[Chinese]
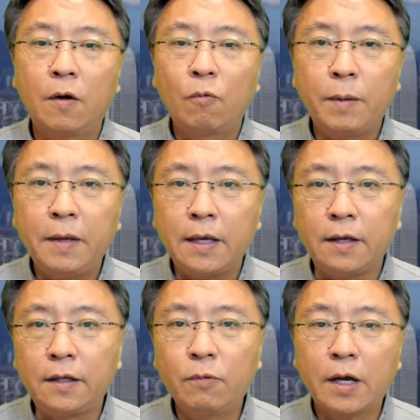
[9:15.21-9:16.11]
未必
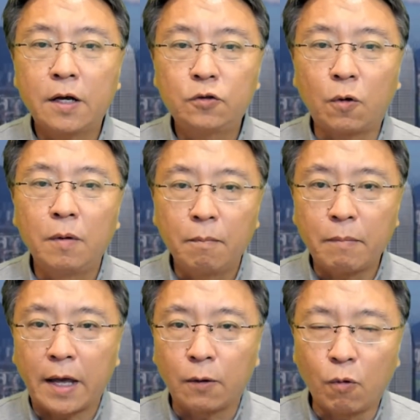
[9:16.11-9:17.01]
一定会跟从
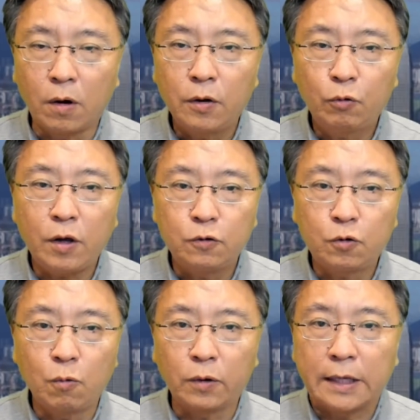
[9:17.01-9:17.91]
美国对
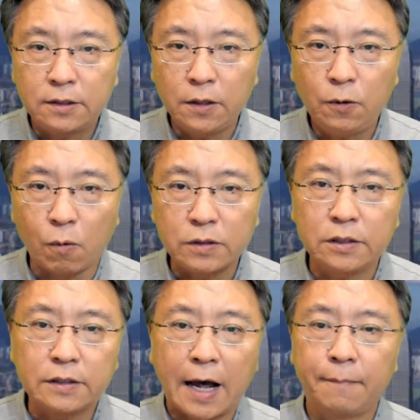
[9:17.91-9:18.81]
中国的金融
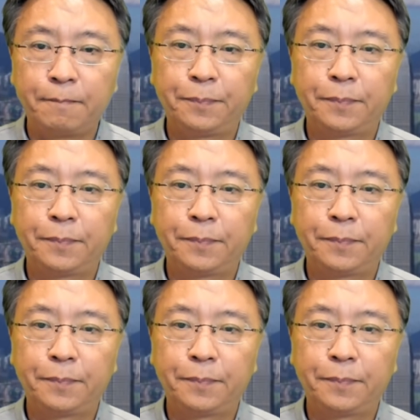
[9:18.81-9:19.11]
制裁。